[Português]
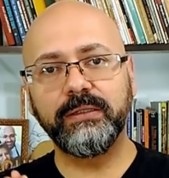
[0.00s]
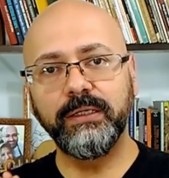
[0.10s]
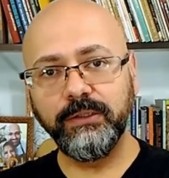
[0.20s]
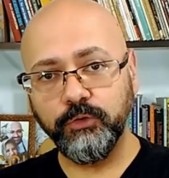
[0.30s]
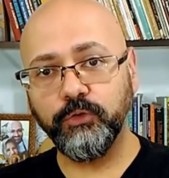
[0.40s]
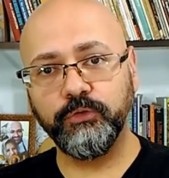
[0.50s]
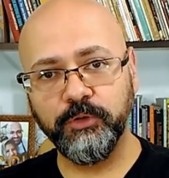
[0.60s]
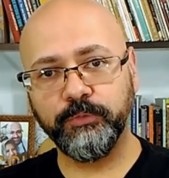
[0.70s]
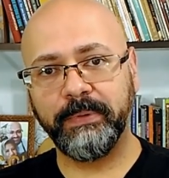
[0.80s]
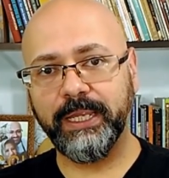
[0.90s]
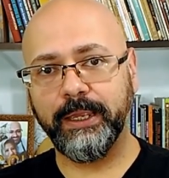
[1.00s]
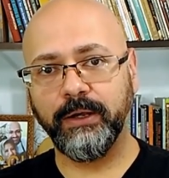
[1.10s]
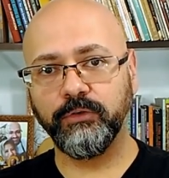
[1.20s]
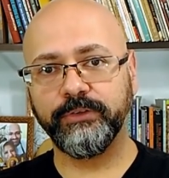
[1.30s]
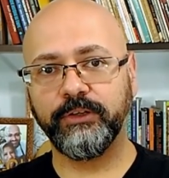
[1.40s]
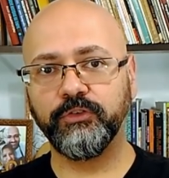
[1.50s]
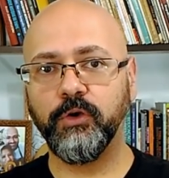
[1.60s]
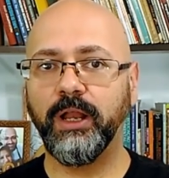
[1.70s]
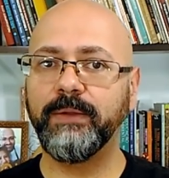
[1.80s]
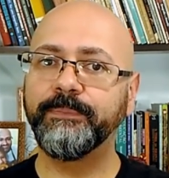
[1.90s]
Tanto com os meus pequenos na
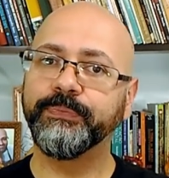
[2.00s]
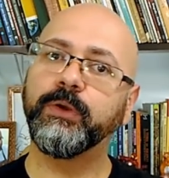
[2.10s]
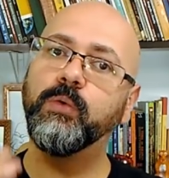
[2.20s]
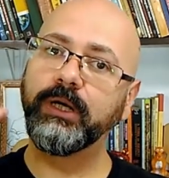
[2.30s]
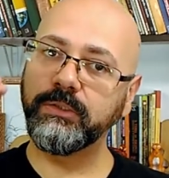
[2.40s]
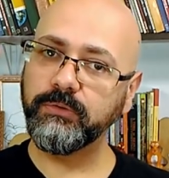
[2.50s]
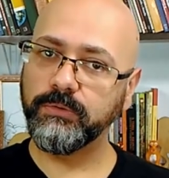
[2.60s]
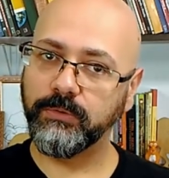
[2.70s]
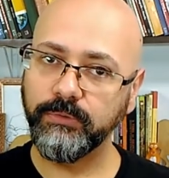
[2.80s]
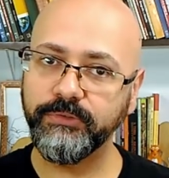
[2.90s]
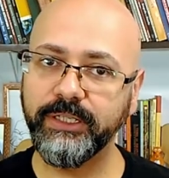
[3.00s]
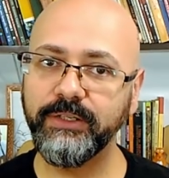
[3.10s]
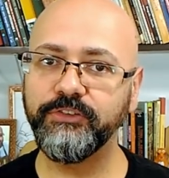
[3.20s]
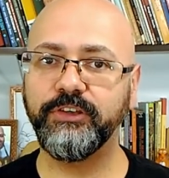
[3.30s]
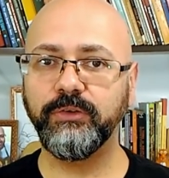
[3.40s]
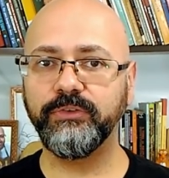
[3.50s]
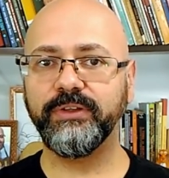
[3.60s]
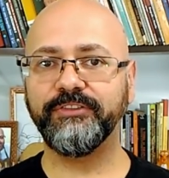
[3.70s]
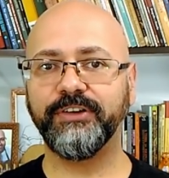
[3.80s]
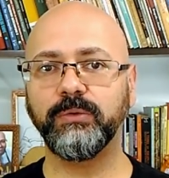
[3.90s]
escola, quanto com os grandinhos
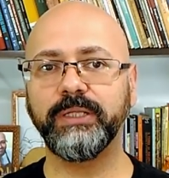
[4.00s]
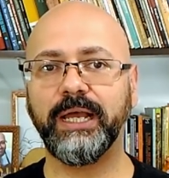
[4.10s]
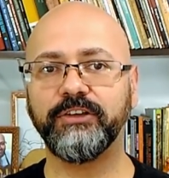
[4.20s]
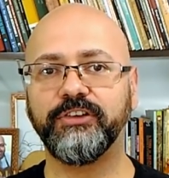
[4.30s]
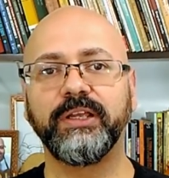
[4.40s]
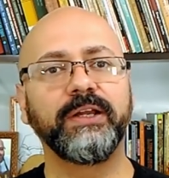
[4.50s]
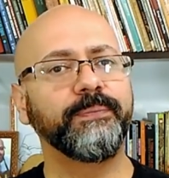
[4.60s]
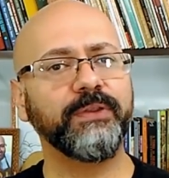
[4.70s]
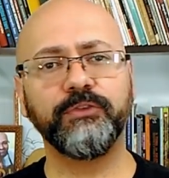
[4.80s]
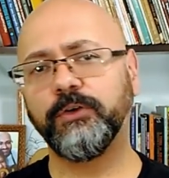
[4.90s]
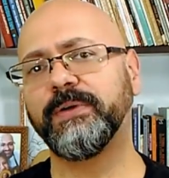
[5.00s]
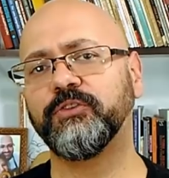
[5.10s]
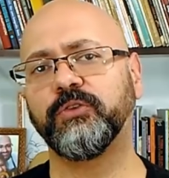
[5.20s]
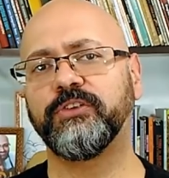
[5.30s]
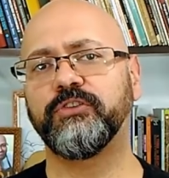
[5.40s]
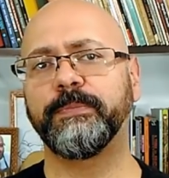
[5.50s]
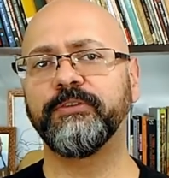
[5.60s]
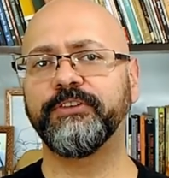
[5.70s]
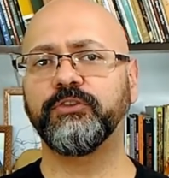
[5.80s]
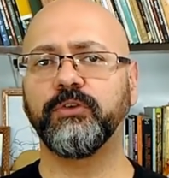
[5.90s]
na faculdade, nas formações de
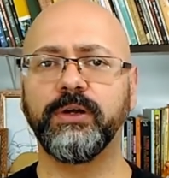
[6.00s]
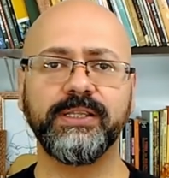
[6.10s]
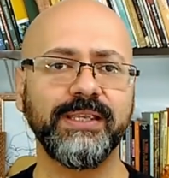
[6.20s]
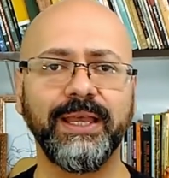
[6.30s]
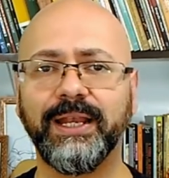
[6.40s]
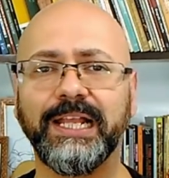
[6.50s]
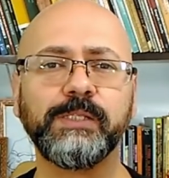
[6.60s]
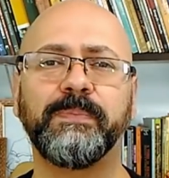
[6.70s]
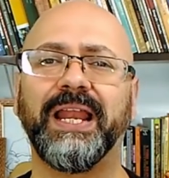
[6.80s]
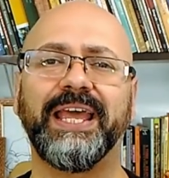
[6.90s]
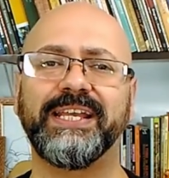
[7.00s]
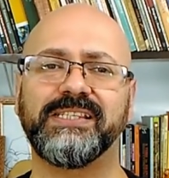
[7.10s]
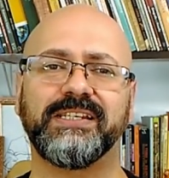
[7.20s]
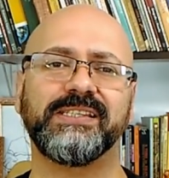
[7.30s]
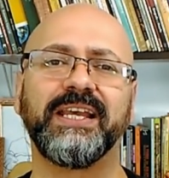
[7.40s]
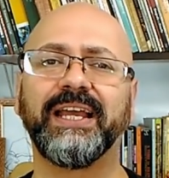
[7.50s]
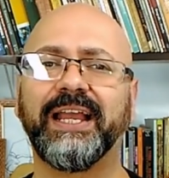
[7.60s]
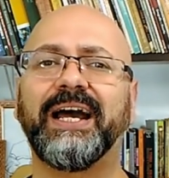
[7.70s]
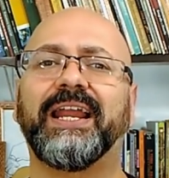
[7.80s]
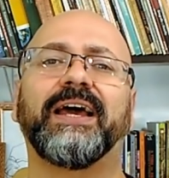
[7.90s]
professores, nas palestras.
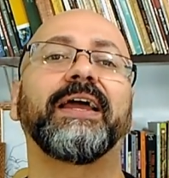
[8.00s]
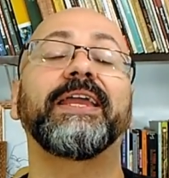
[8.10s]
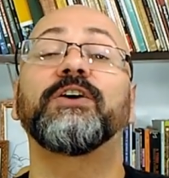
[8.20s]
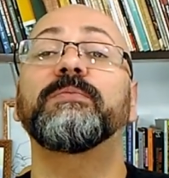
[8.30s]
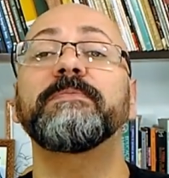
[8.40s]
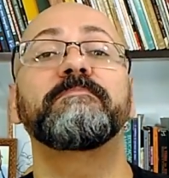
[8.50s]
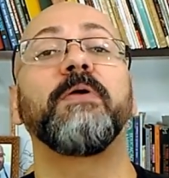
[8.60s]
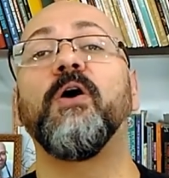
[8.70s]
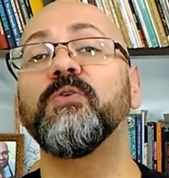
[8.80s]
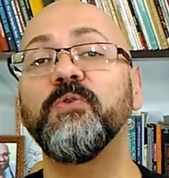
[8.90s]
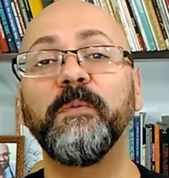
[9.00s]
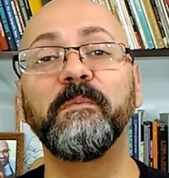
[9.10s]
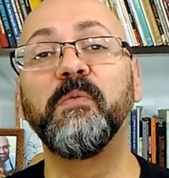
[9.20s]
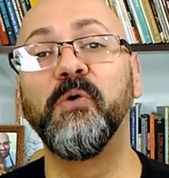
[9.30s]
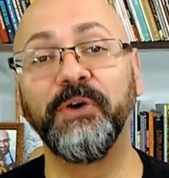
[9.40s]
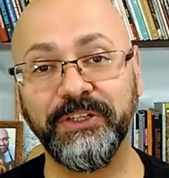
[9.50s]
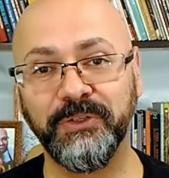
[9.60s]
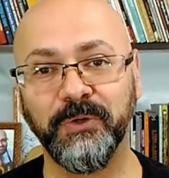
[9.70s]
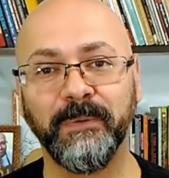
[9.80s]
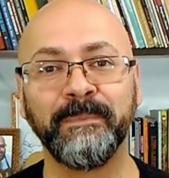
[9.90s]
Cara, eu me empolgo
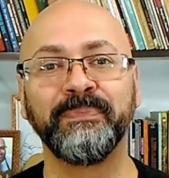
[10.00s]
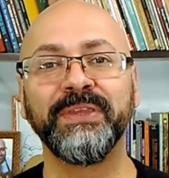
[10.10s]
muito.